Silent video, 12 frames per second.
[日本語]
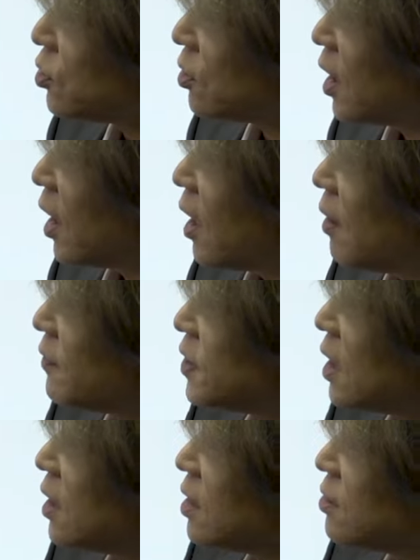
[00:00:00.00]
とね、
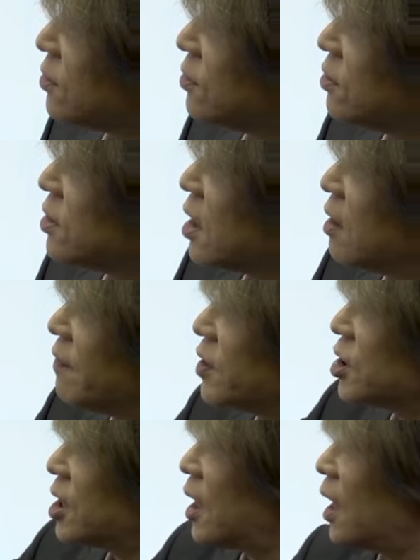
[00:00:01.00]
さらに工夫されま
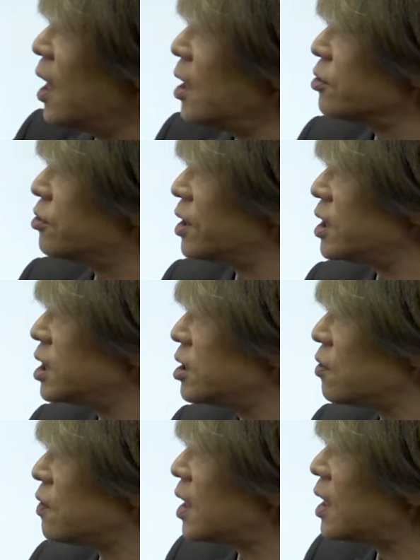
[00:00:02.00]
して、
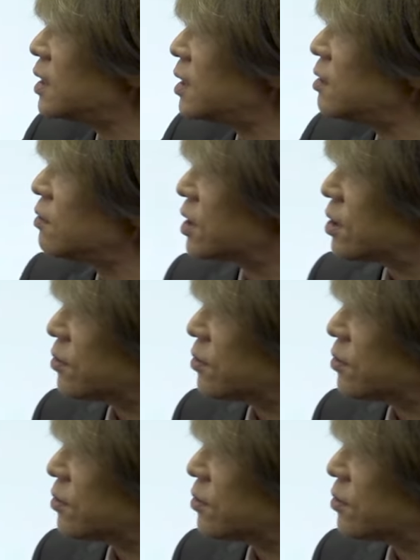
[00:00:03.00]
クレジットカードでの寄